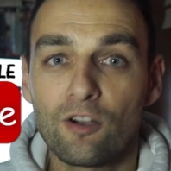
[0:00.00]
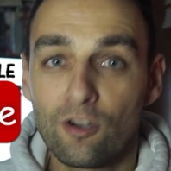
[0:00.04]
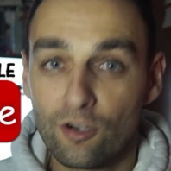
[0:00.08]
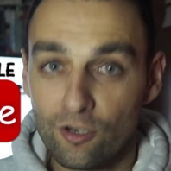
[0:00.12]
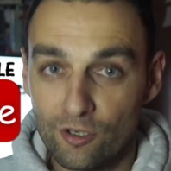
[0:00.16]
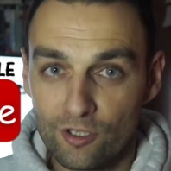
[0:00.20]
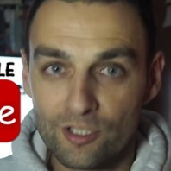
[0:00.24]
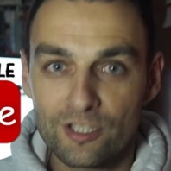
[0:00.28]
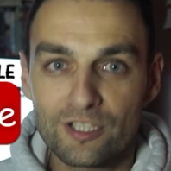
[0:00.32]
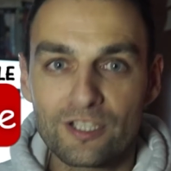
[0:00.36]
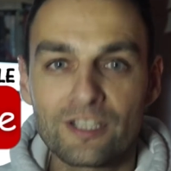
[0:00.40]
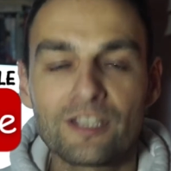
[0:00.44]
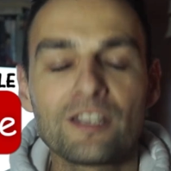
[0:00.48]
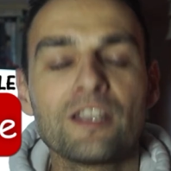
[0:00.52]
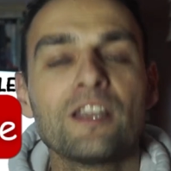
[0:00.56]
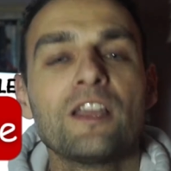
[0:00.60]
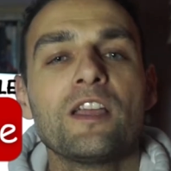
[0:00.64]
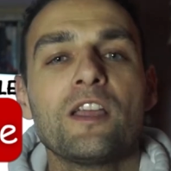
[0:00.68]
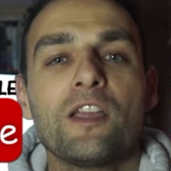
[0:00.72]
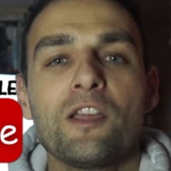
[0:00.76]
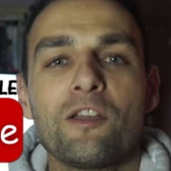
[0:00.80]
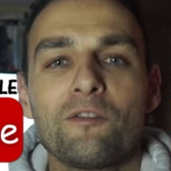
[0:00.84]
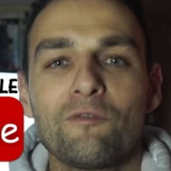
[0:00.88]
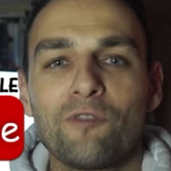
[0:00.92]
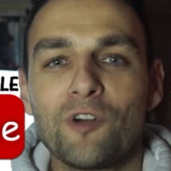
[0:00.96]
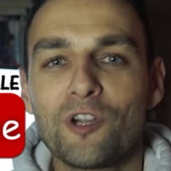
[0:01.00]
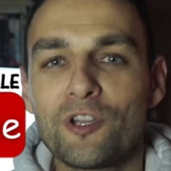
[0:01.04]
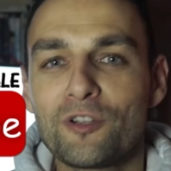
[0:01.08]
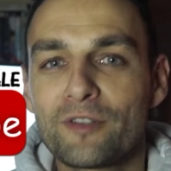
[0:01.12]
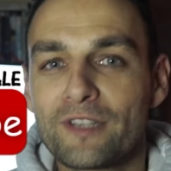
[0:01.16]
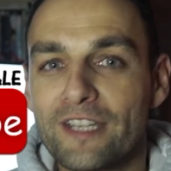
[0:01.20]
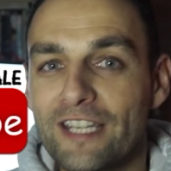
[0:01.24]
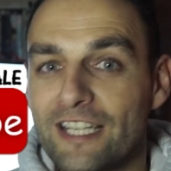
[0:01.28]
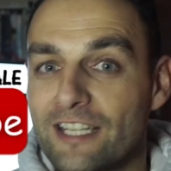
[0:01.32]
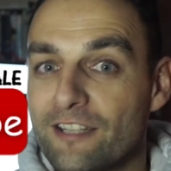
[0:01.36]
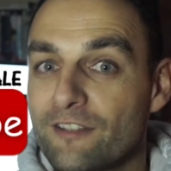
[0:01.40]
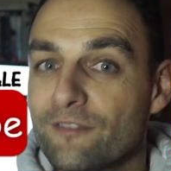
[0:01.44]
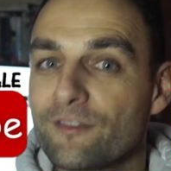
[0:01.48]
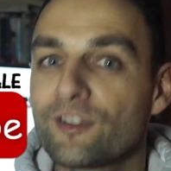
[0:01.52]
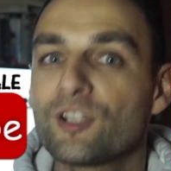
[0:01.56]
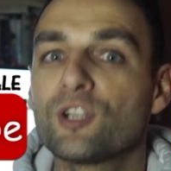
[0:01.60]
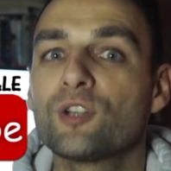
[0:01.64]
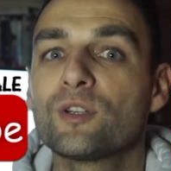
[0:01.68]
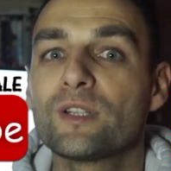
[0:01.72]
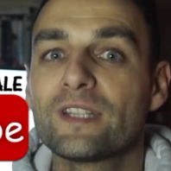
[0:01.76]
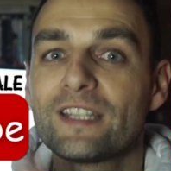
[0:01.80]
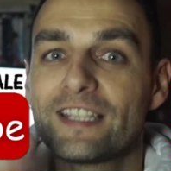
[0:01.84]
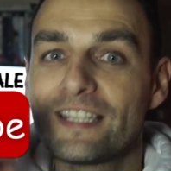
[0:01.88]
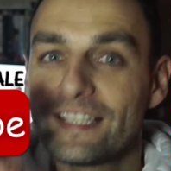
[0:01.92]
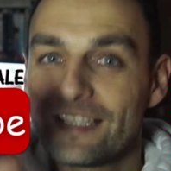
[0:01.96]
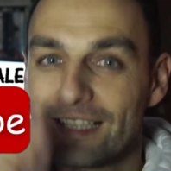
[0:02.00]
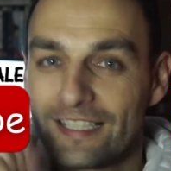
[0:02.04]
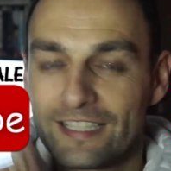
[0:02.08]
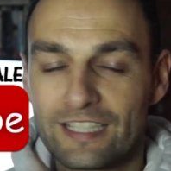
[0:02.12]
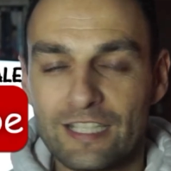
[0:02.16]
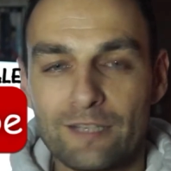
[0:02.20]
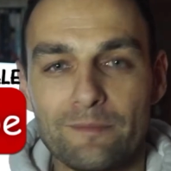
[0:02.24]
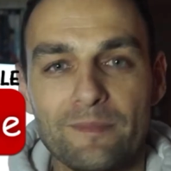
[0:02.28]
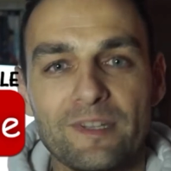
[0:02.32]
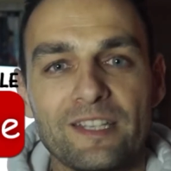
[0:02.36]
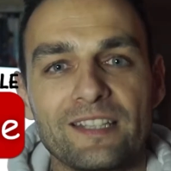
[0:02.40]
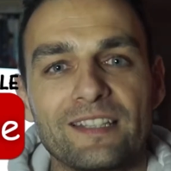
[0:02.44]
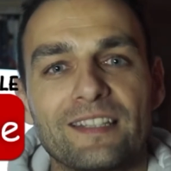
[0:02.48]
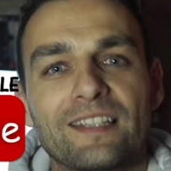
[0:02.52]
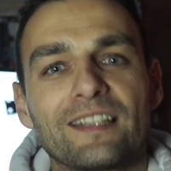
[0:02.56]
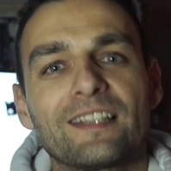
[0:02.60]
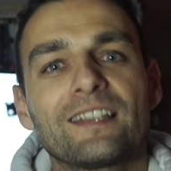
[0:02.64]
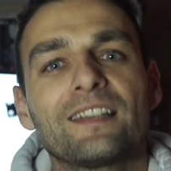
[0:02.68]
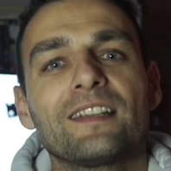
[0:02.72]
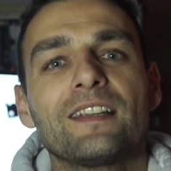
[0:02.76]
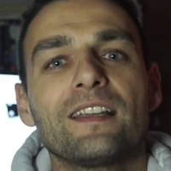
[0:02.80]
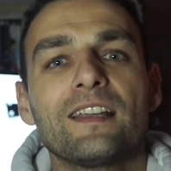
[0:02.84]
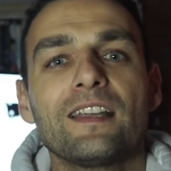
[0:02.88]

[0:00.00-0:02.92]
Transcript: Oggi voglio chiedervelo direttamente.